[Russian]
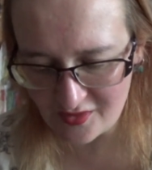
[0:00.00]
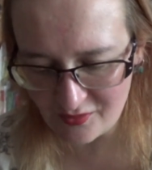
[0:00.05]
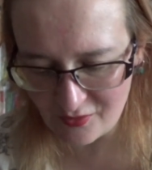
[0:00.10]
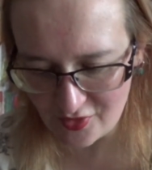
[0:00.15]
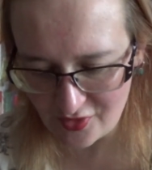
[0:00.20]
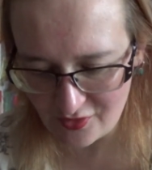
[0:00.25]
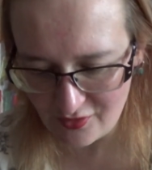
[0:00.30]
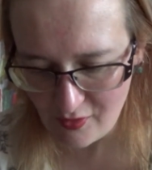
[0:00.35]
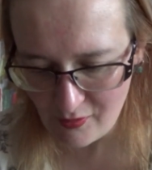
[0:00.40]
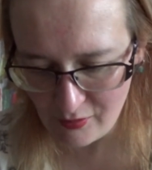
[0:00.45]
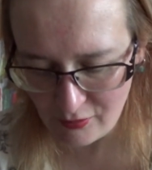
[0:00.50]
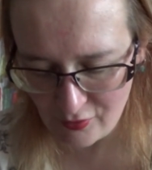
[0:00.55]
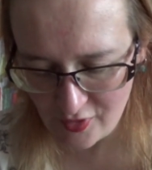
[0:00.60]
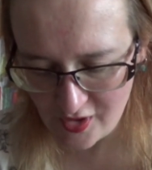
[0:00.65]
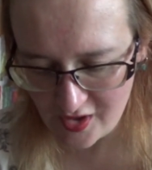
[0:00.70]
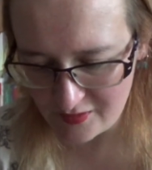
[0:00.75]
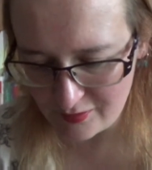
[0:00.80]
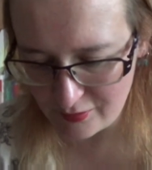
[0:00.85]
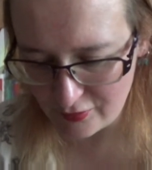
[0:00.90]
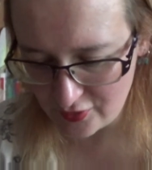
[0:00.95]
свойство
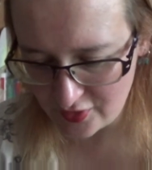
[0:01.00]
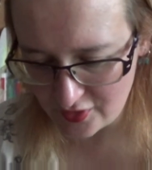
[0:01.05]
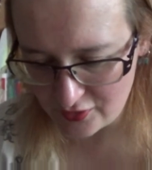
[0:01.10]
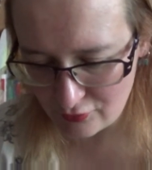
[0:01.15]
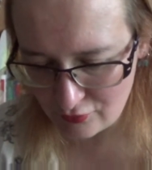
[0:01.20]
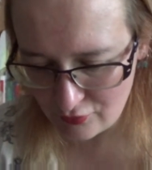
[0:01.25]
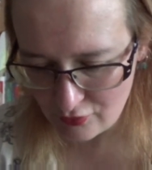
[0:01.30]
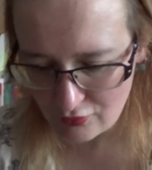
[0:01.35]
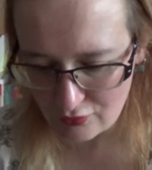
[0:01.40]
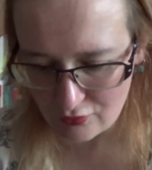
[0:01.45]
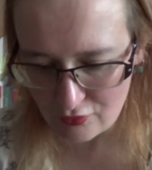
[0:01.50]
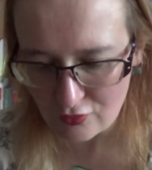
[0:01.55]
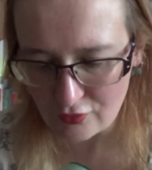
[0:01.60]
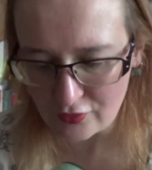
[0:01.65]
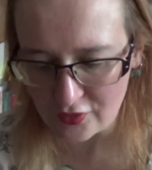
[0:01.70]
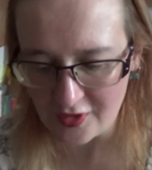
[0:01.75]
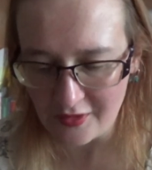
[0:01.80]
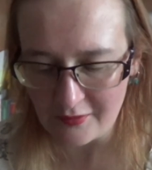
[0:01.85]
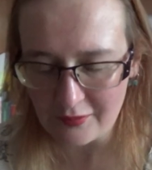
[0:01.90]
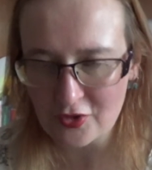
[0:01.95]
опухать после
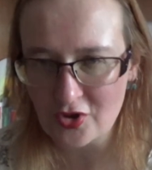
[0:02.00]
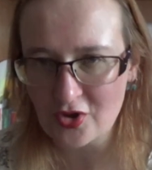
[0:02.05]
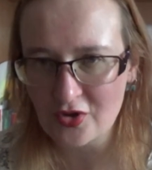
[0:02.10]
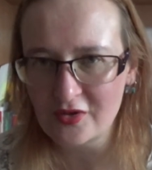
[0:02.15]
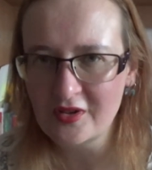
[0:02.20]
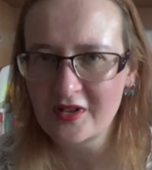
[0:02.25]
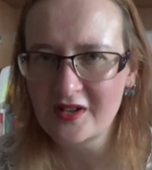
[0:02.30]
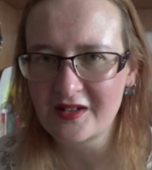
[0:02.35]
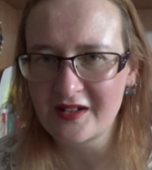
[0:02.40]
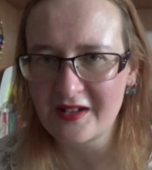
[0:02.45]
укуса пчелы.